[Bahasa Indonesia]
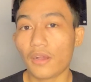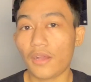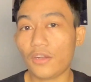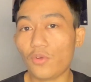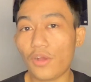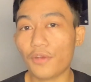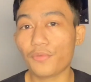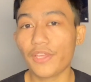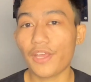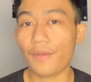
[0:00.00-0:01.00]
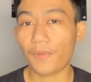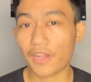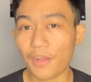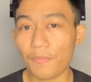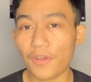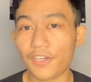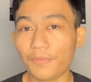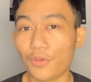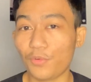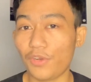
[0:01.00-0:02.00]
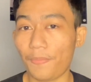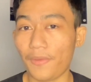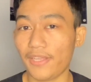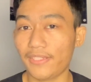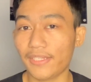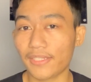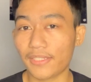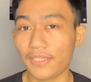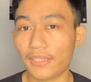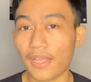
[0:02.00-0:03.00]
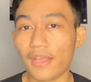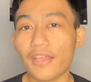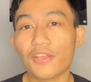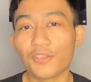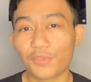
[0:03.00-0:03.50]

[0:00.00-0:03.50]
Halo Hawe, apa kabar? Baku dapat lagi dengan kita.